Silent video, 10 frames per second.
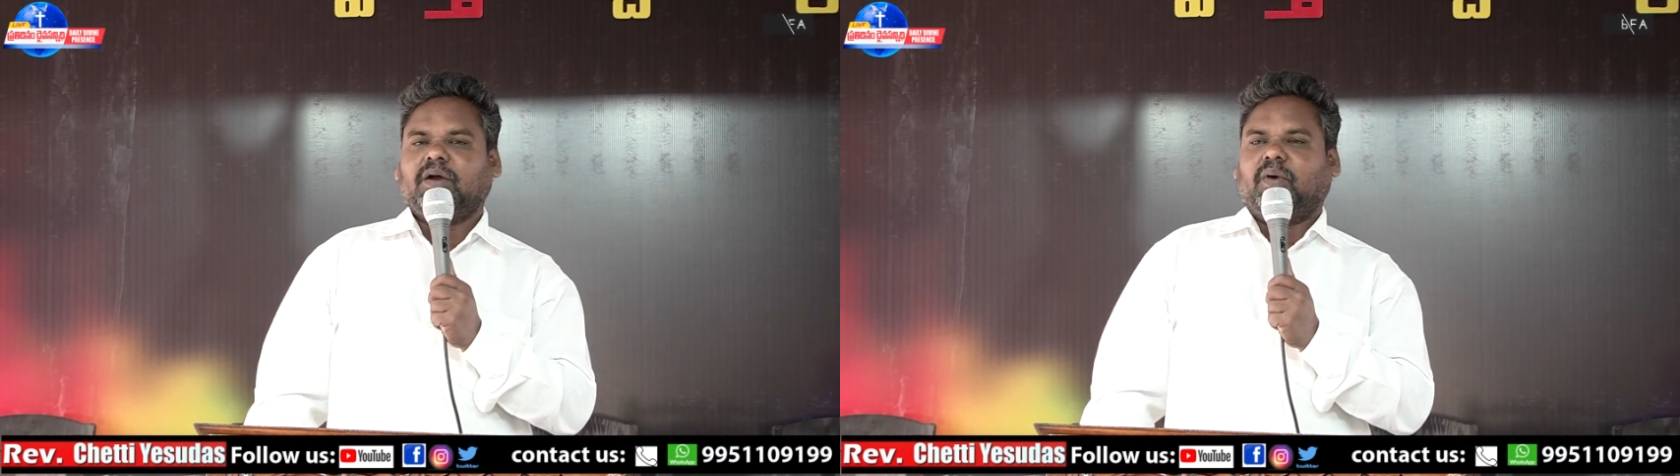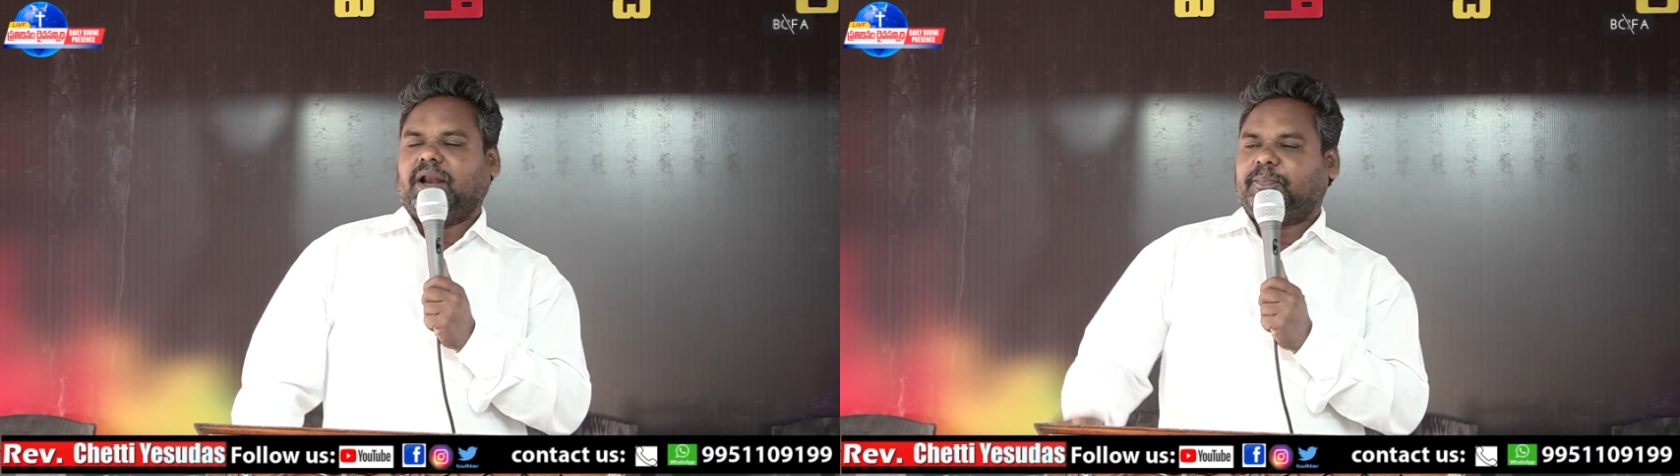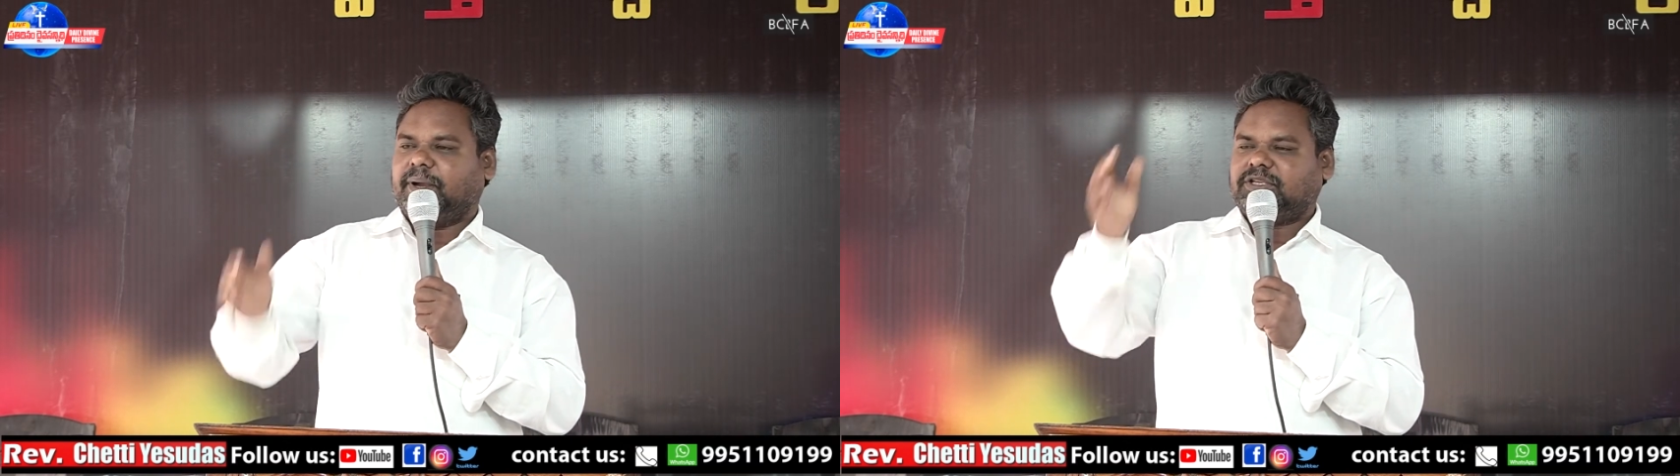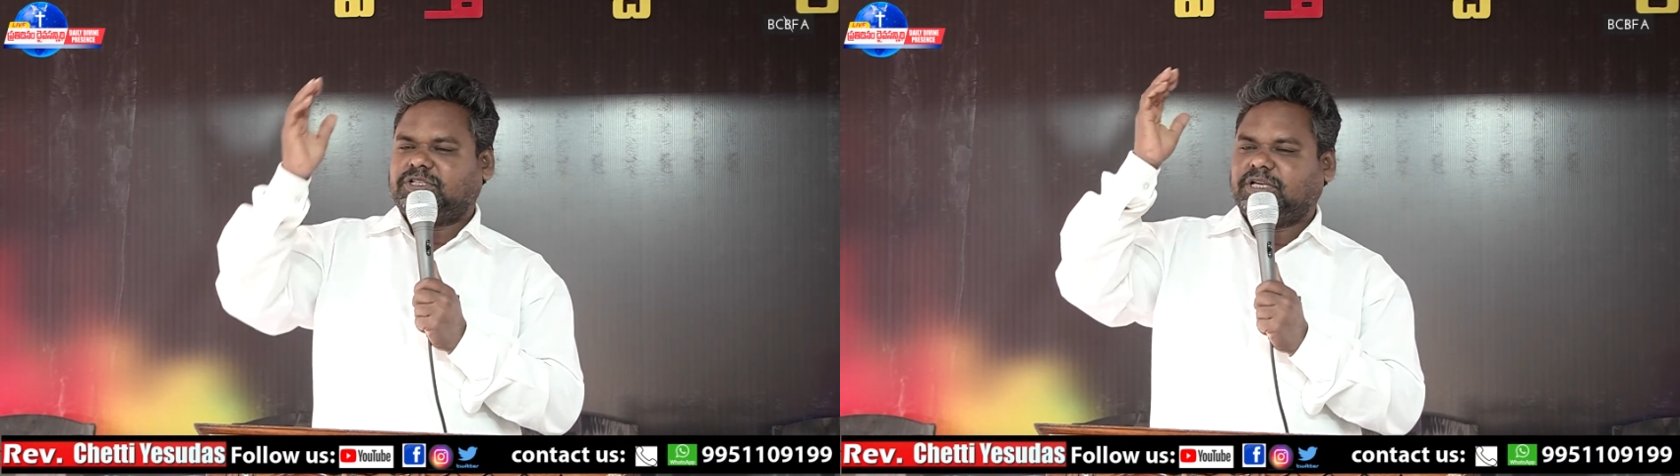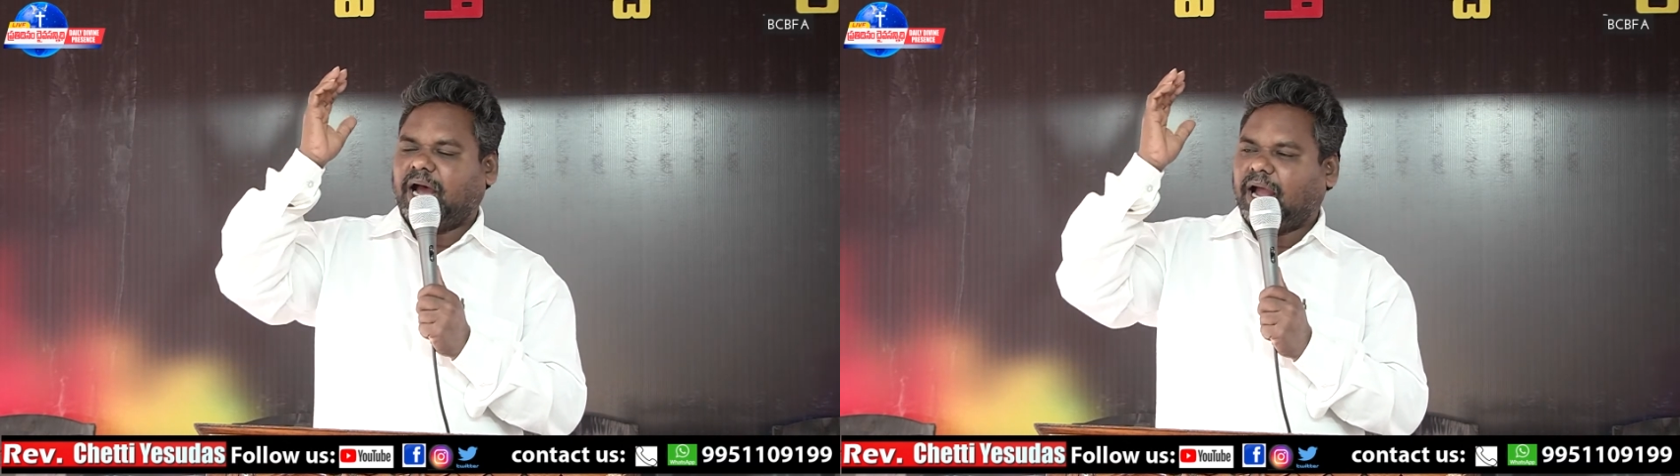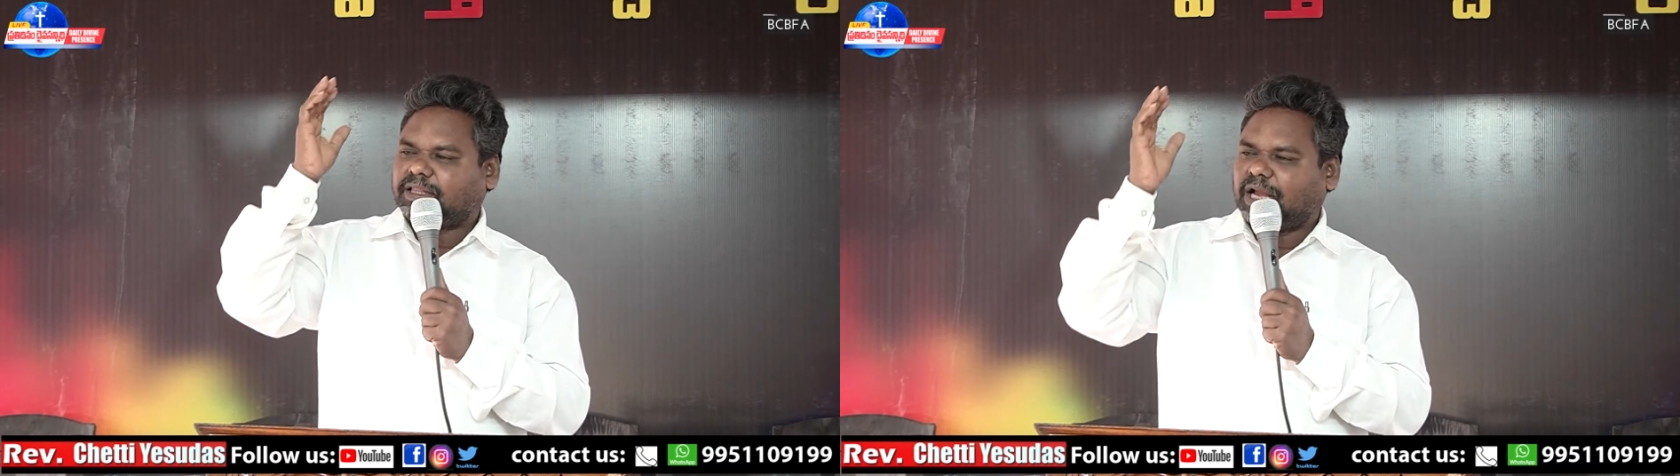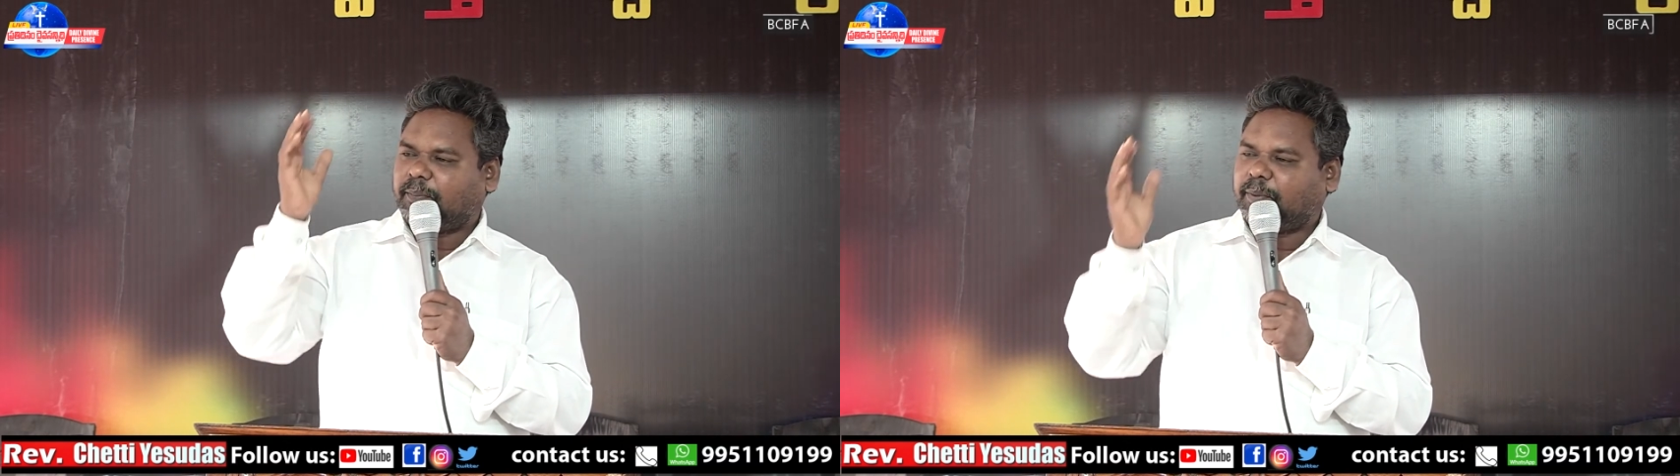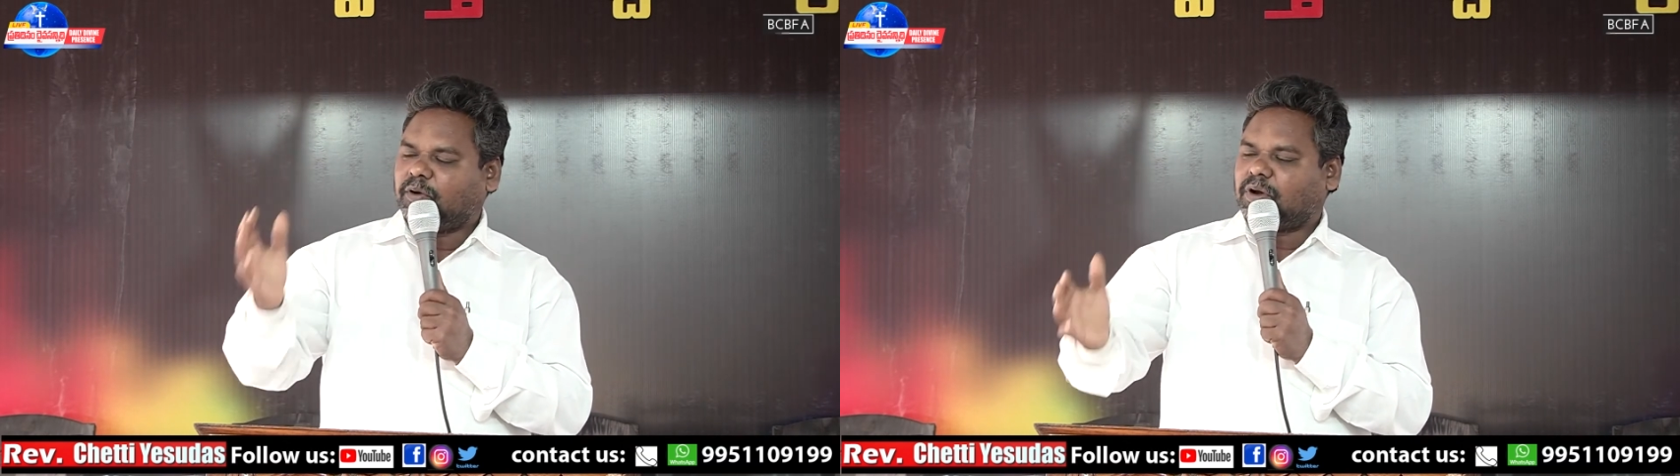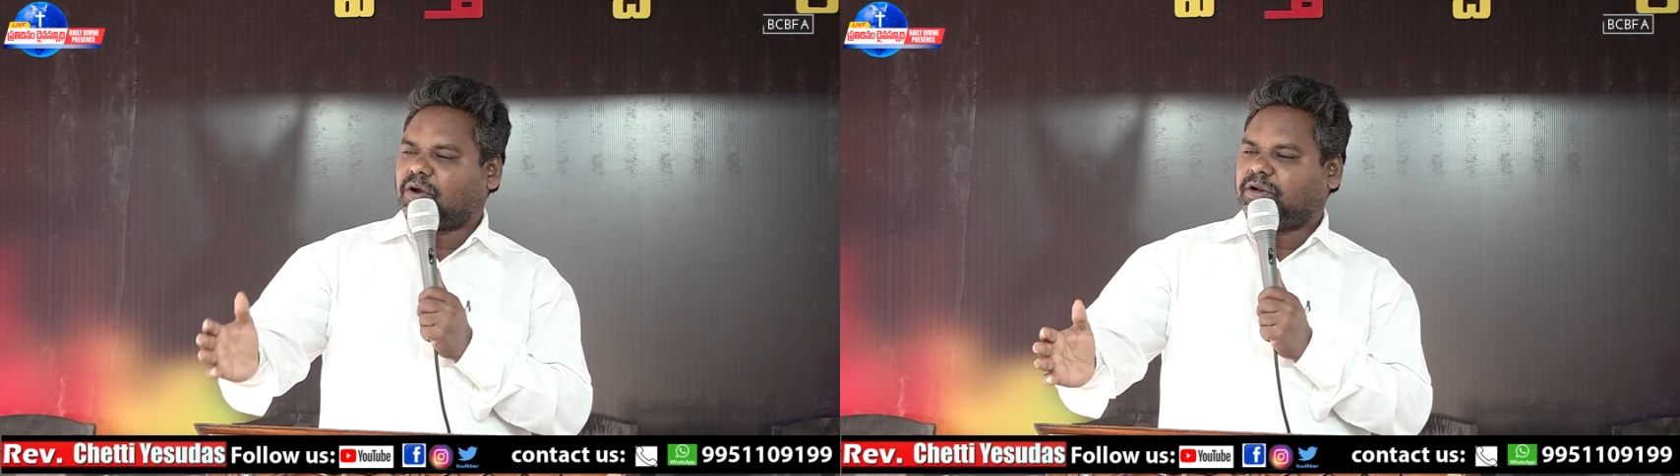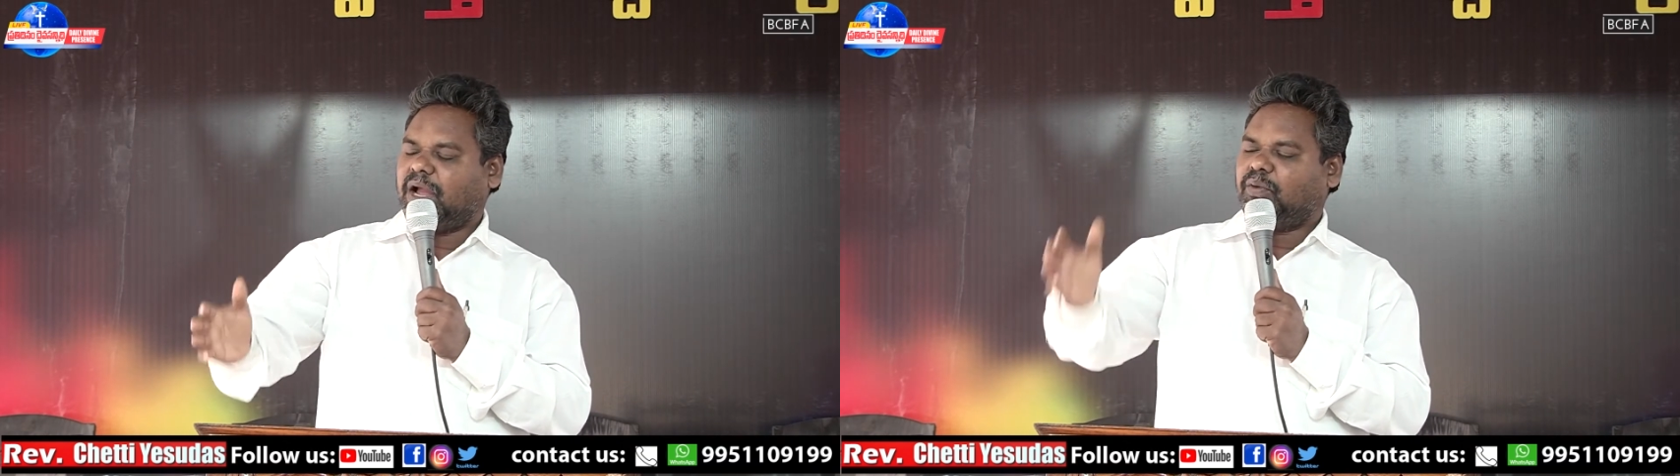వారి పశ్చాత్తాపం
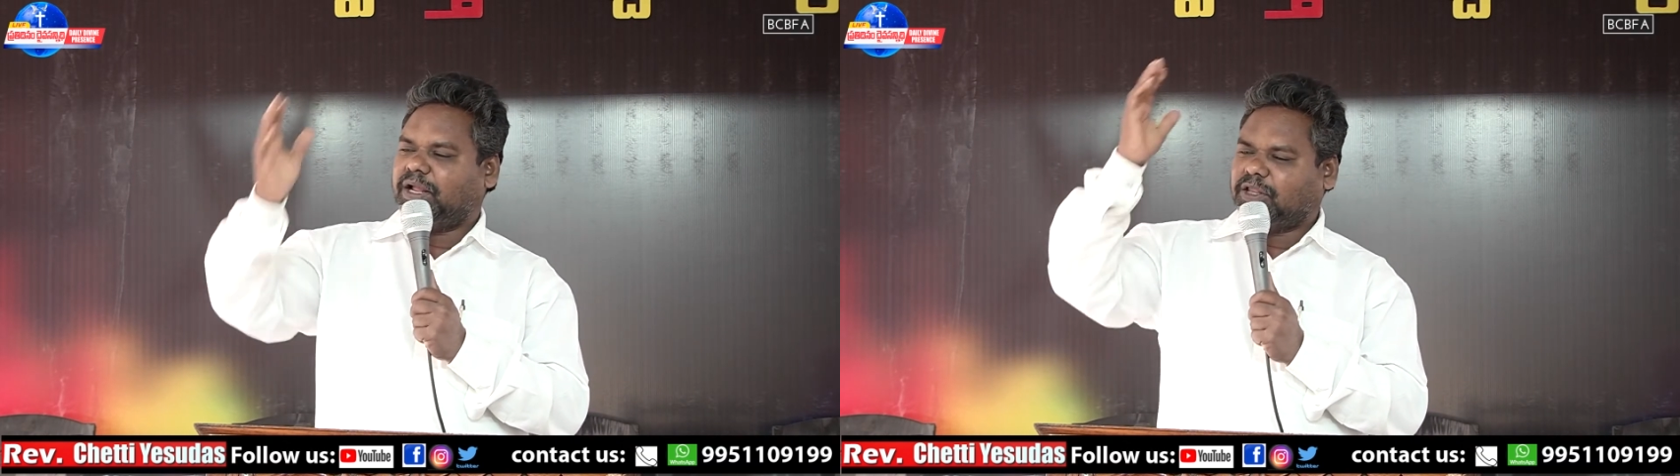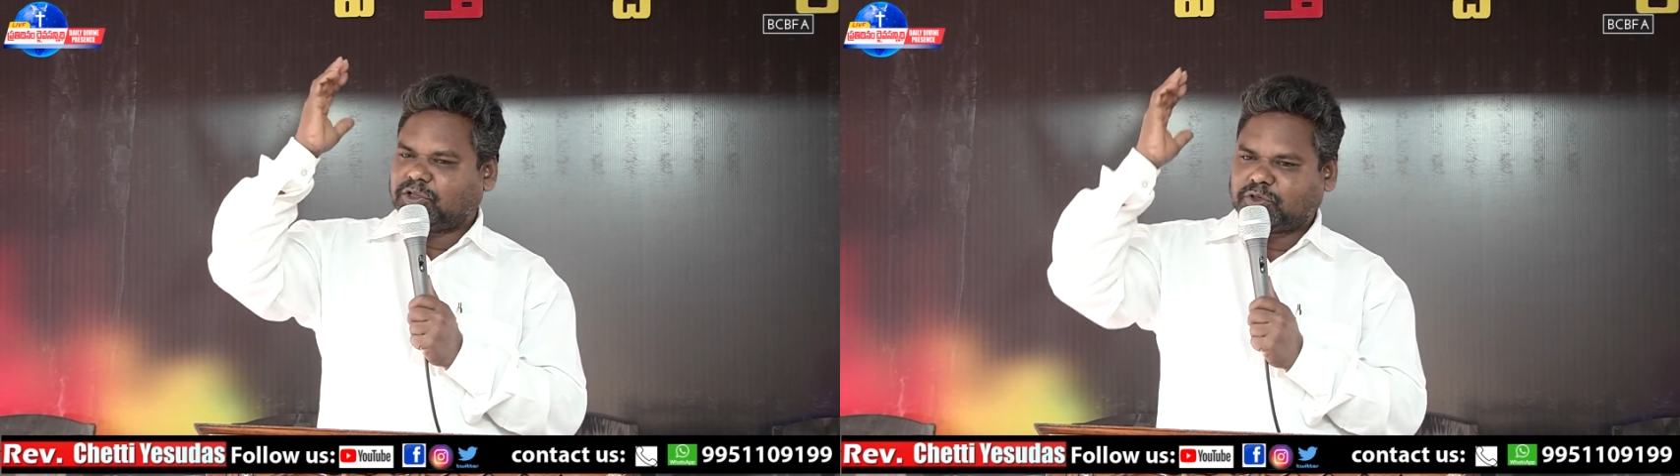కొరకు దేవుడు ఎదురు